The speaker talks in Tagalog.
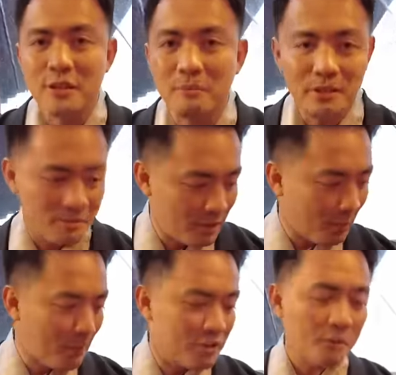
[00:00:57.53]

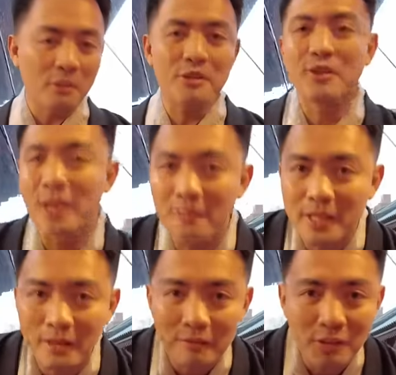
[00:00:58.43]
Nag-picture-picture kami,
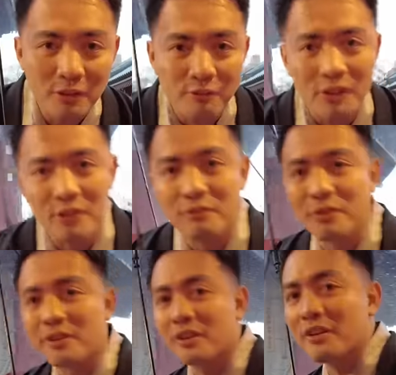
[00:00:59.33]
nag-video-video
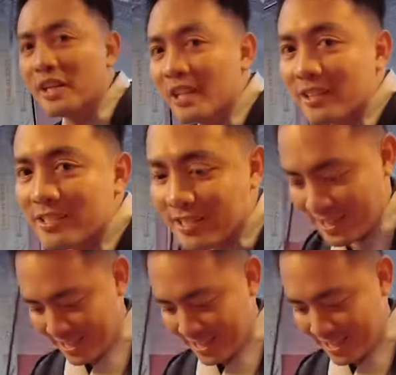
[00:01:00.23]
for the reels.